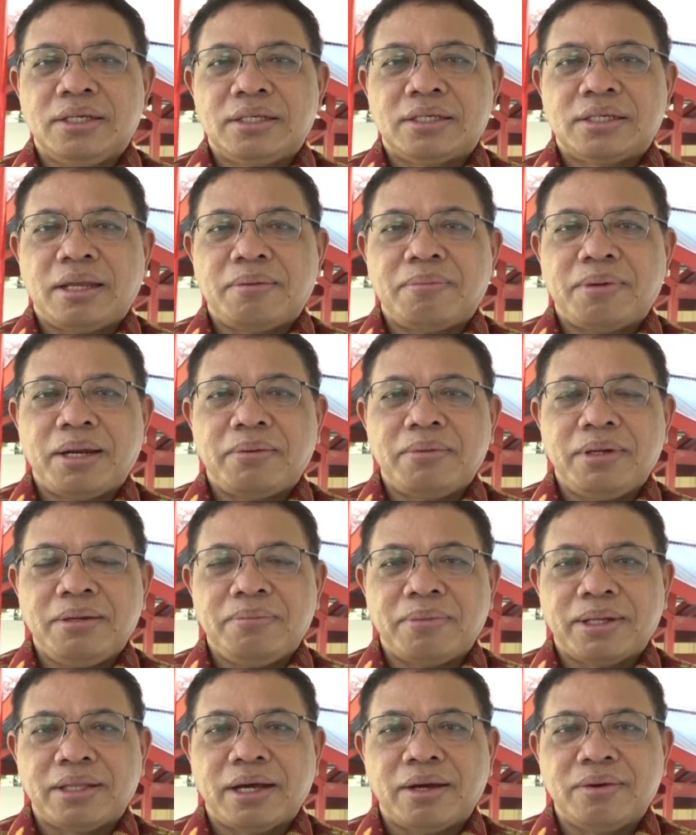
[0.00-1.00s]
selama
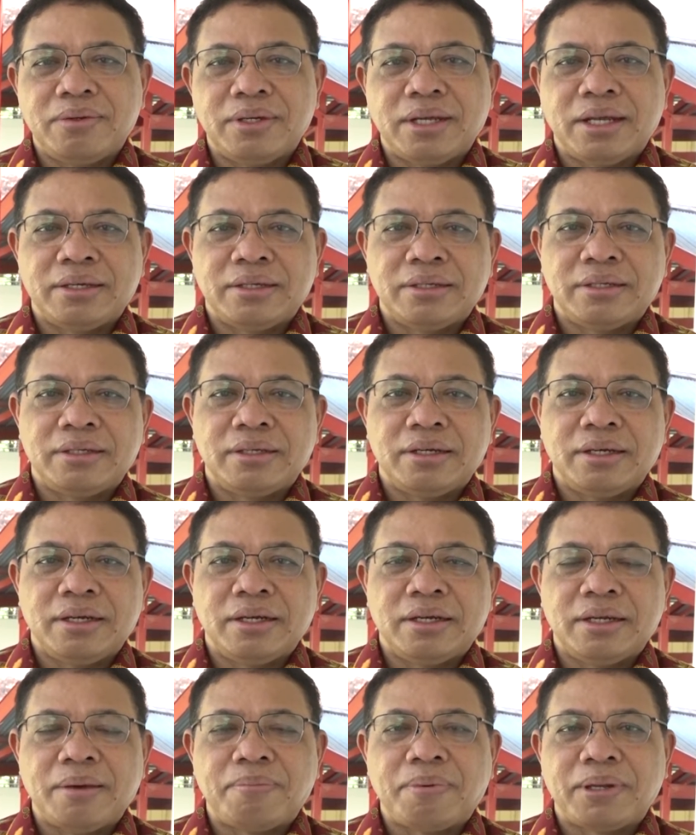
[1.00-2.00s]
lima tahun dan
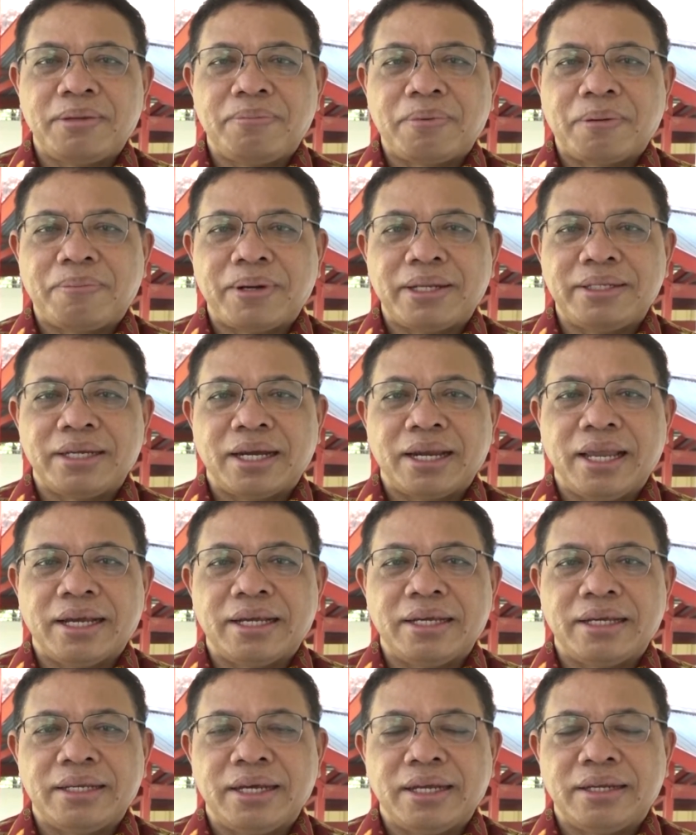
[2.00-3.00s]
eh, dapat diperpanjang
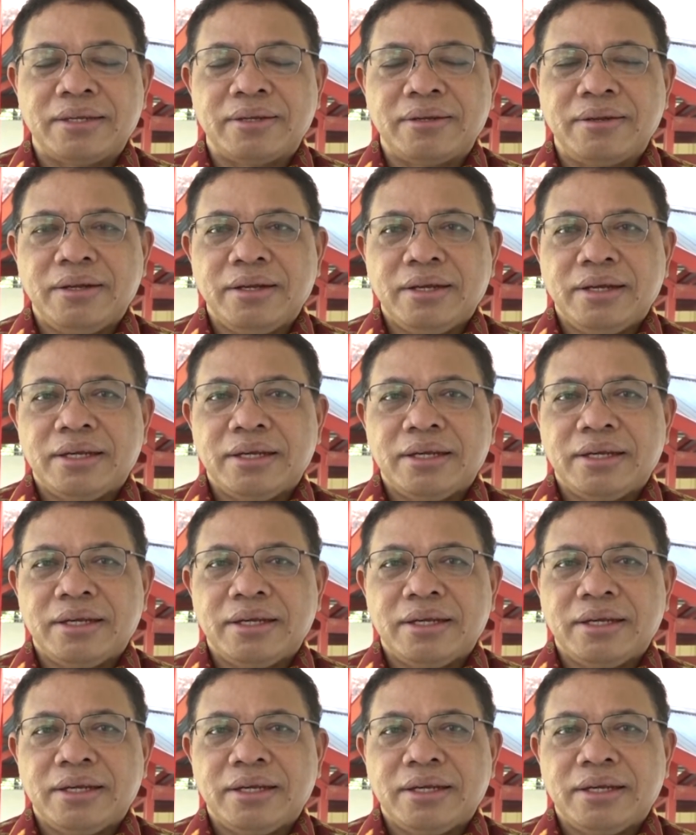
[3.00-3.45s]
lagi dan